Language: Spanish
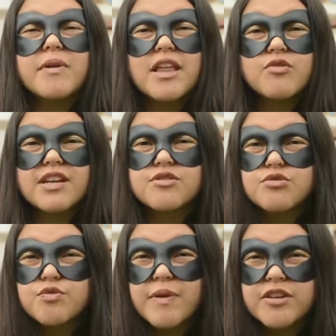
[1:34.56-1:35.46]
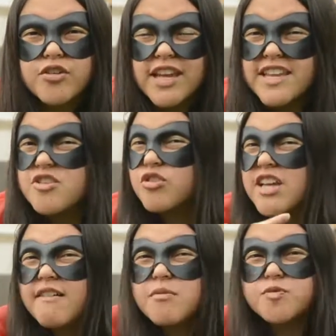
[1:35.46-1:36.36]
para educación superior y no
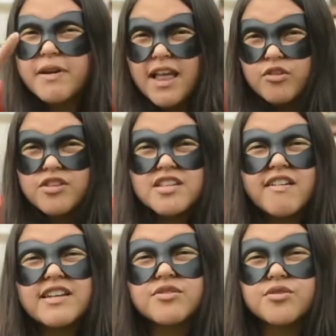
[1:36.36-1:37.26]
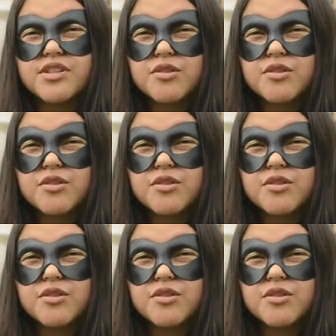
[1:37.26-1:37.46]
sabemos para dónde se van esos